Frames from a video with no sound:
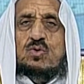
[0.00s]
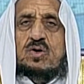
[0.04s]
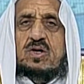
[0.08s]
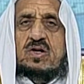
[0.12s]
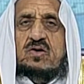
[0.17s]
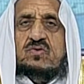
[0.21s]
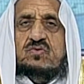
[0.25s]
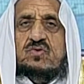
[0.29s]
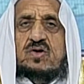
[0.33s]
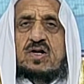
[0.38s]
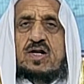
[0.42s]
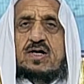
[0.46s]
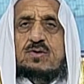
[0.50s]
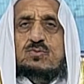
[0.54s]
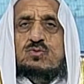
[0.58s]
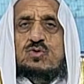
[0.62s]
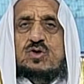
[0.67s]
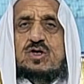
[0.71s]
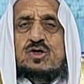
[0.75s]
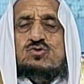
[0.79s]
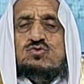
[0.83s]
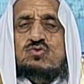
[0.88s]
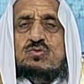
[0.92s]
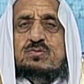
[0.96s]
والأزلام
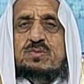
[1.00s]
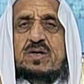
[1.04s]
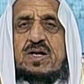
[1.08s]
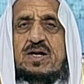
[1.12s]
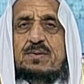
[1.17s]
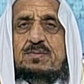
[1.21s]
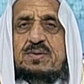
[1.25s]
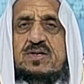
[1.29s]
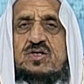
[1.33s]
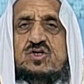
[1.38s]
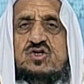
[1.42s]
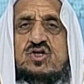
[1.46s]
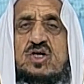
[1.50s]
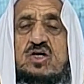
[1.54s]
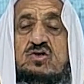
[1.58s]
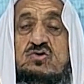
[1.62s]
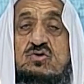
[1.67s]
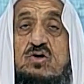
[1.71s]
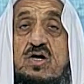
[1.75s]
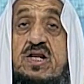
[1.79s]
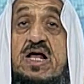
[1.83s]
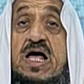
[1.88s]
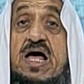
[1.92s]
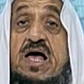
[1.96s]
رجس من عمل
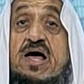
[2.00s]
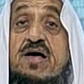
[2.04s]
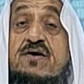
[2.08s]
الشيطان